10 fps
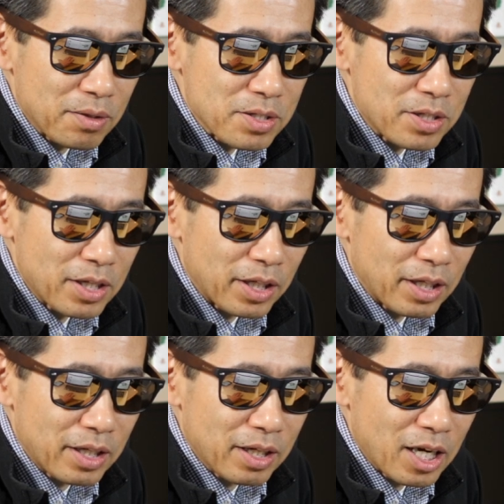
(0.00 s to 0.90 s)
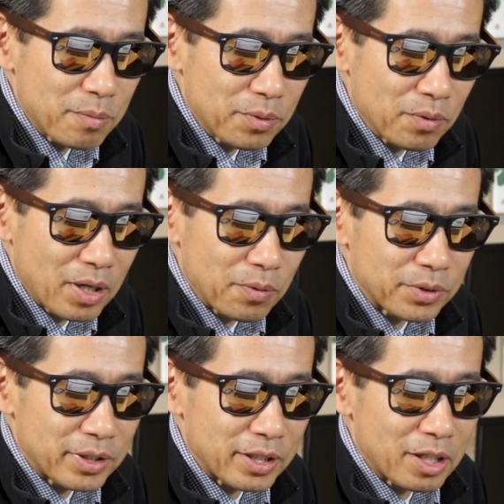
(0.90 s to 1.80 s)
すでに買い物カゴ
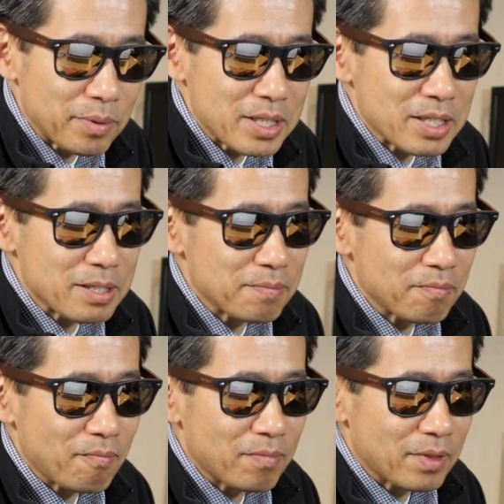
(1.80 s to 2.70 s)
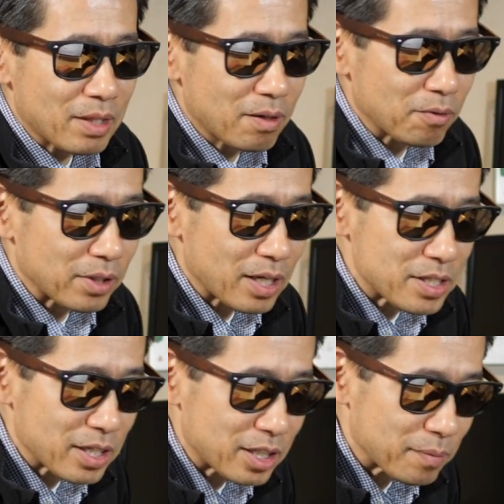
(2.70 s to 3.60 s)
に入れてます。こんな感
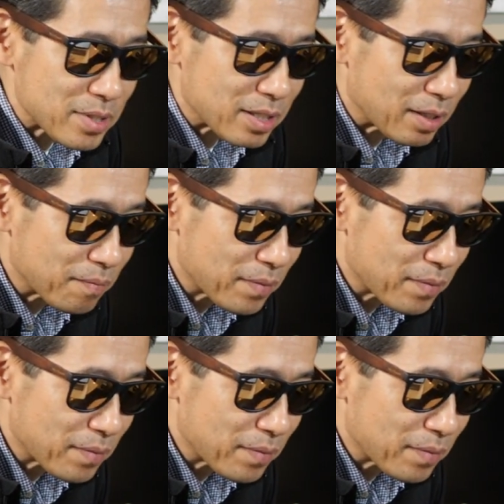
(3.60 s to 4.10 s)
じで入ってますね。